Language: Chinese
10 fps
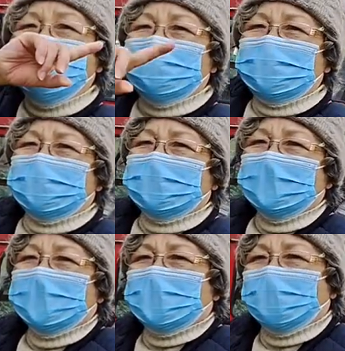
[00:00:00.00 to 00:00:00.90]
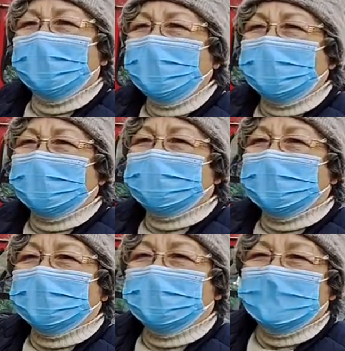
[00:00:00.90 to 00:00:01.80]
的游泳池可乱了
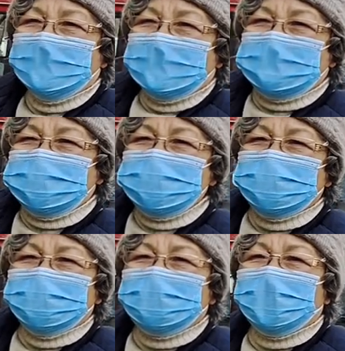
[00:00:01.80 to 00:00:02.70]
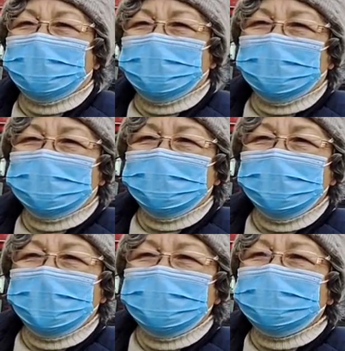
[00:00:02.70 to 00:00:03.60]
呢，集上人也多，
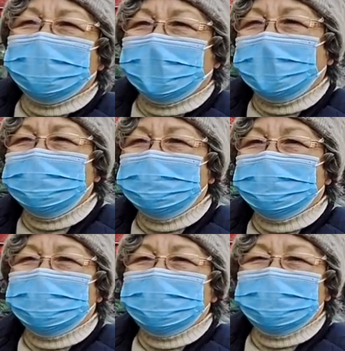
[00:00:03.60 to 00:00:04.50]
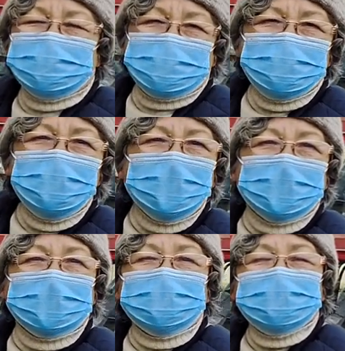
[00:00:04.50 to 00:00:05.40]
冬天特别安宁，习惯
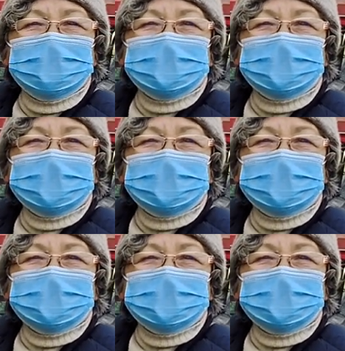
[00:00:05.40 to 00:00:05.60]
了。